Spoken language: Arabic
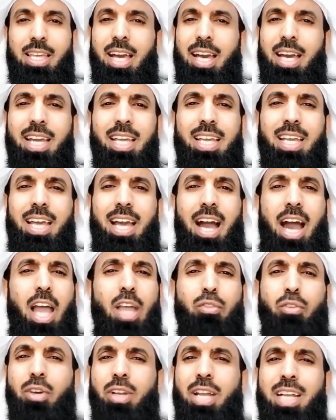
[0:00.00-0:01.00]
يا اخي
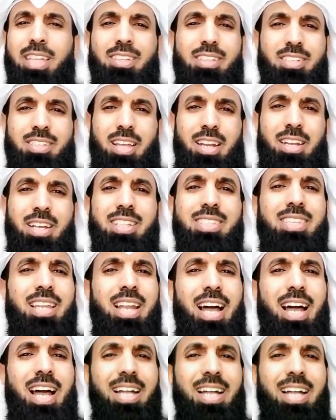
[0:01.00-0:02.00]
ايفون 8 نزل
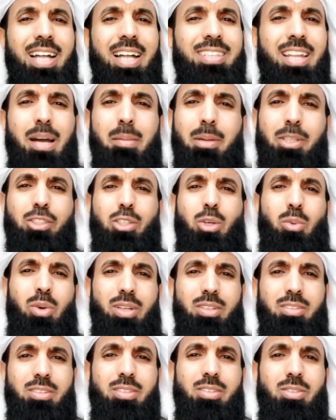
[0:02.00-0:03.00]
انت لحد الان ما
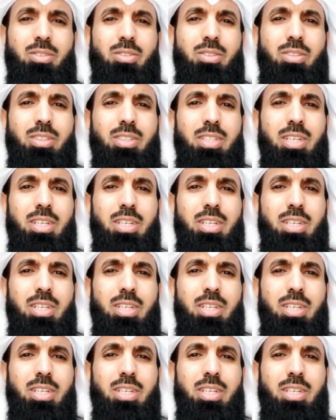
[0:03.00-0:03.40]
تطورت